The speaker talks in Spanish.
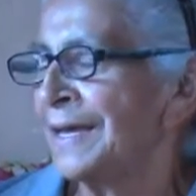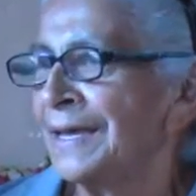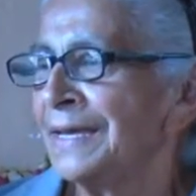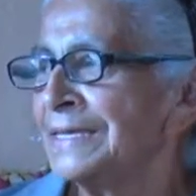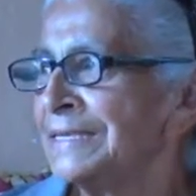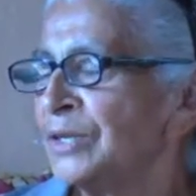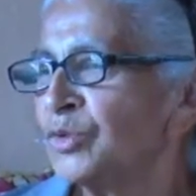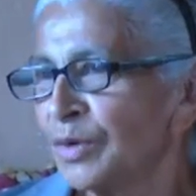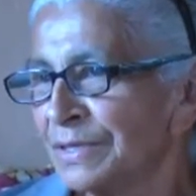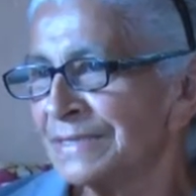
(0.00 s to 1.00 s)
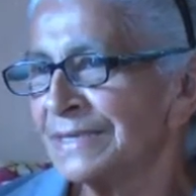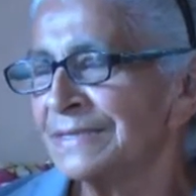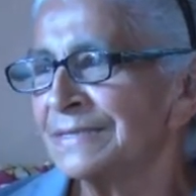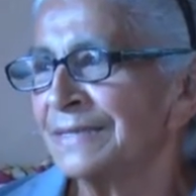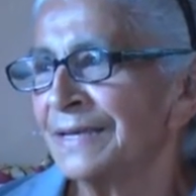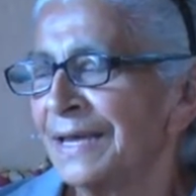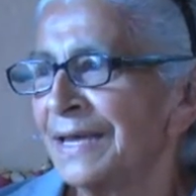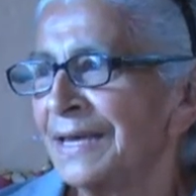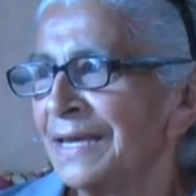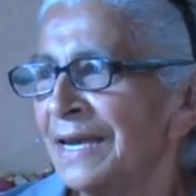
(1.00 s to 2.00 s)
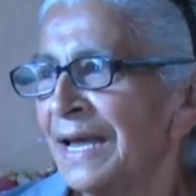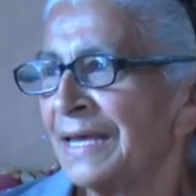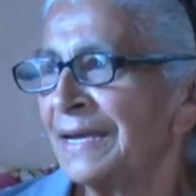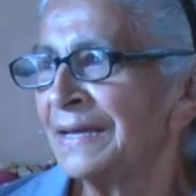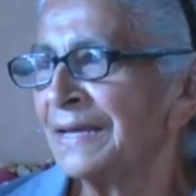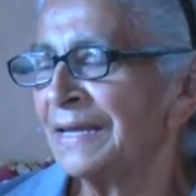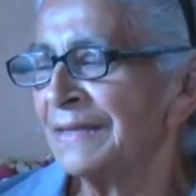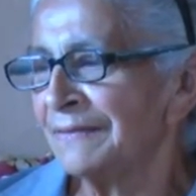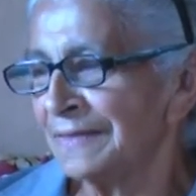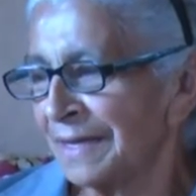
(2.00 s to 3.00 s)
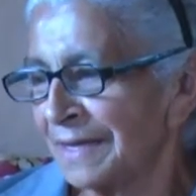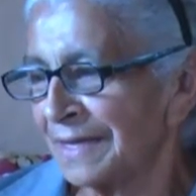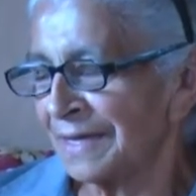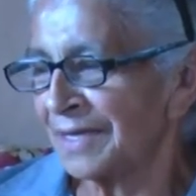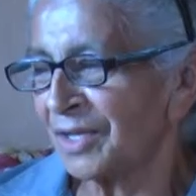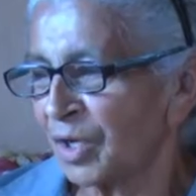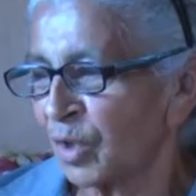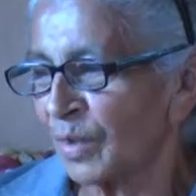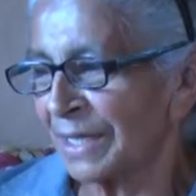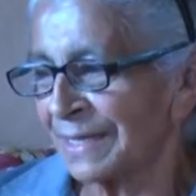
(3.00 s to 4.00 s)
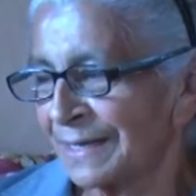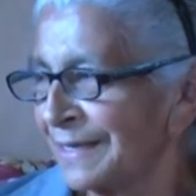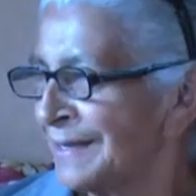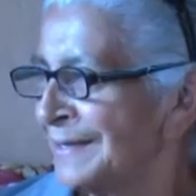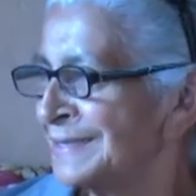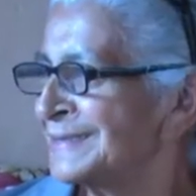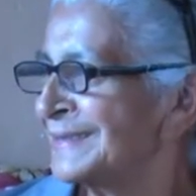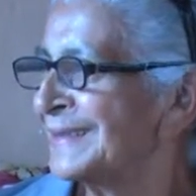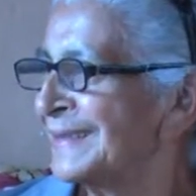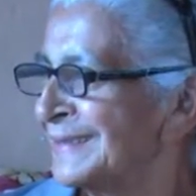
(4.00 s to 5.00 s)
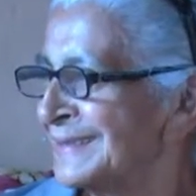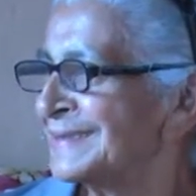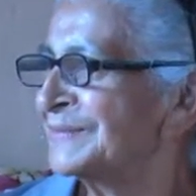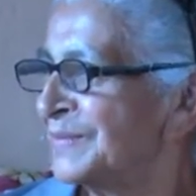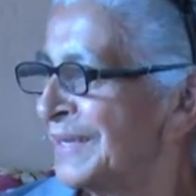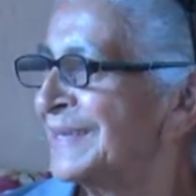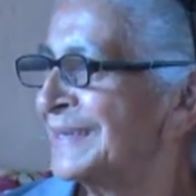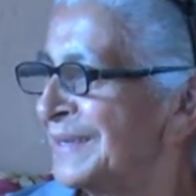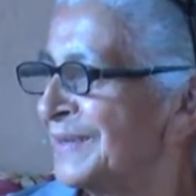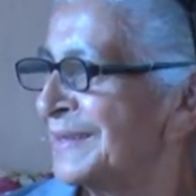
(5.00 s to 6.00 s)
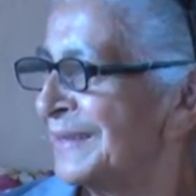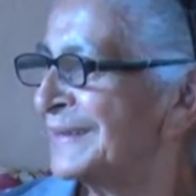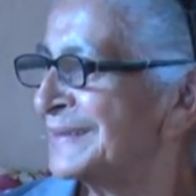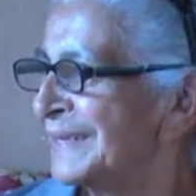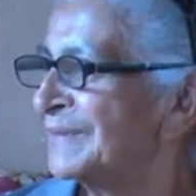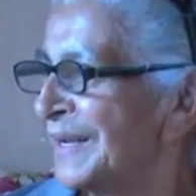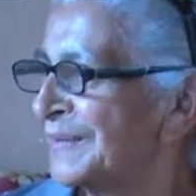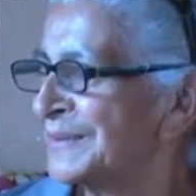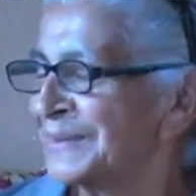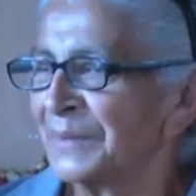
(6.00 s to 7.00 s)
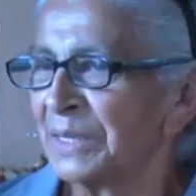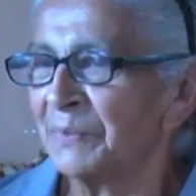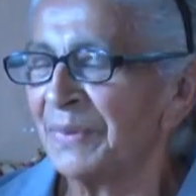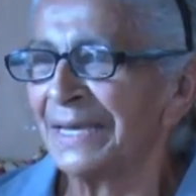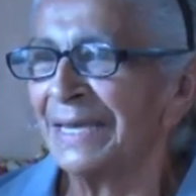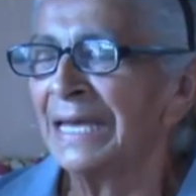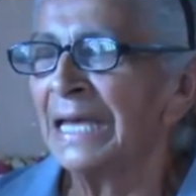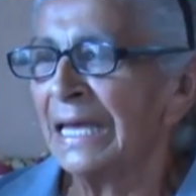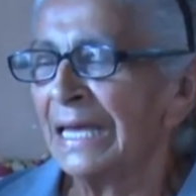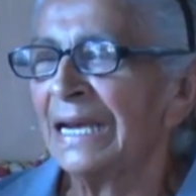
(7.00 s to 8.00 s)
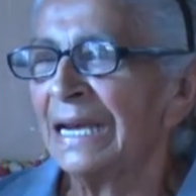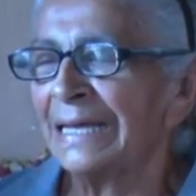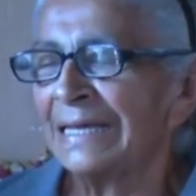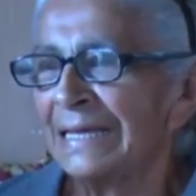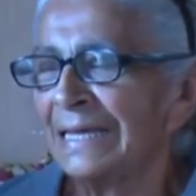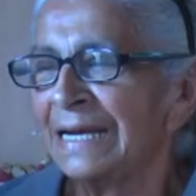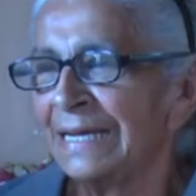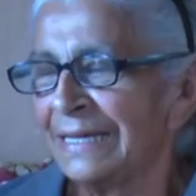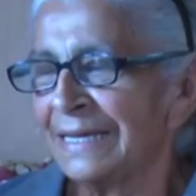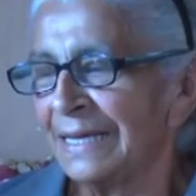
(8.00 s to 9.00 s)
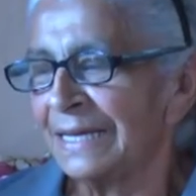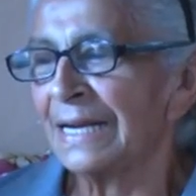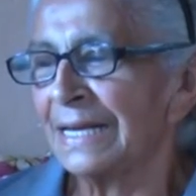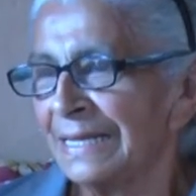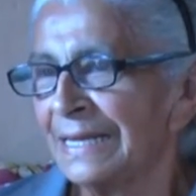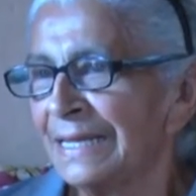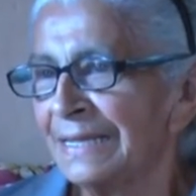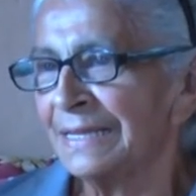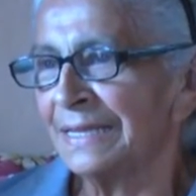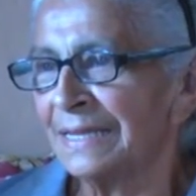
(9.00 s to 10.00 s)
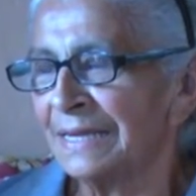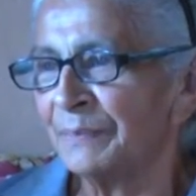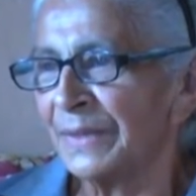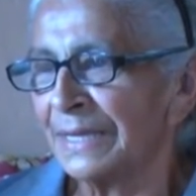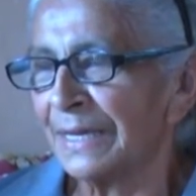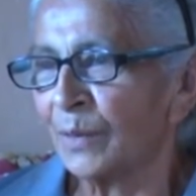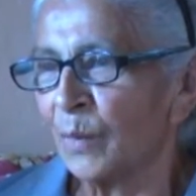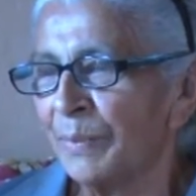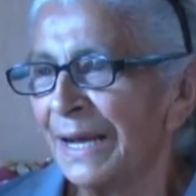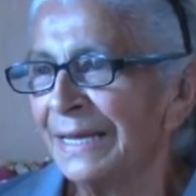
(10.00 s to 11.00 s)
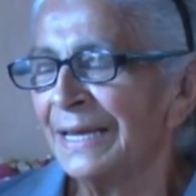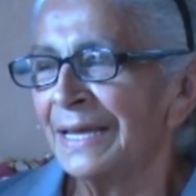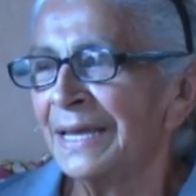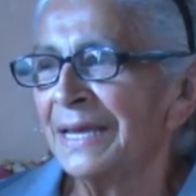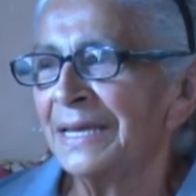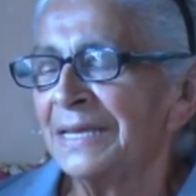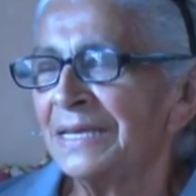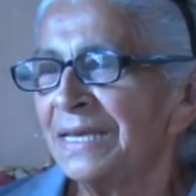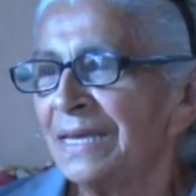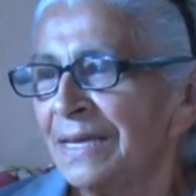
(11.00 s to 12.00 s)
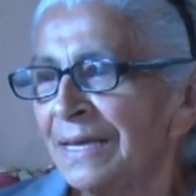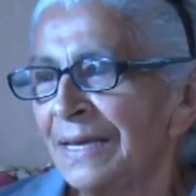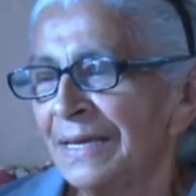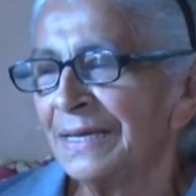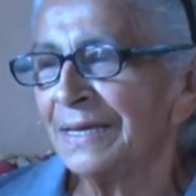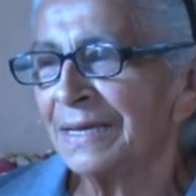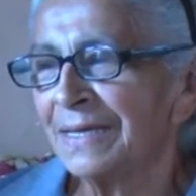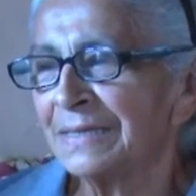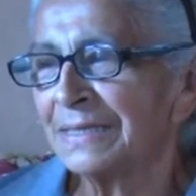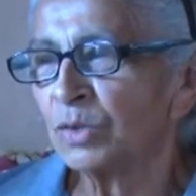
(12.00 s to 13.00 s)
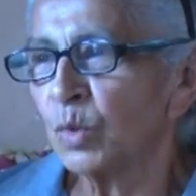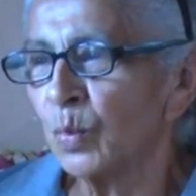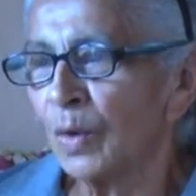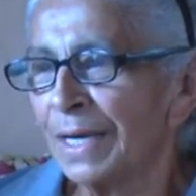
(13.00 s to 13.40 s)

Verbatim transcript: En ese entonces era el gerente eh, Roger Enríquez, que es pues, nativo de San Marcos, de Él, eh, él, er, era el gerente del PDA Copán y eh, tuvo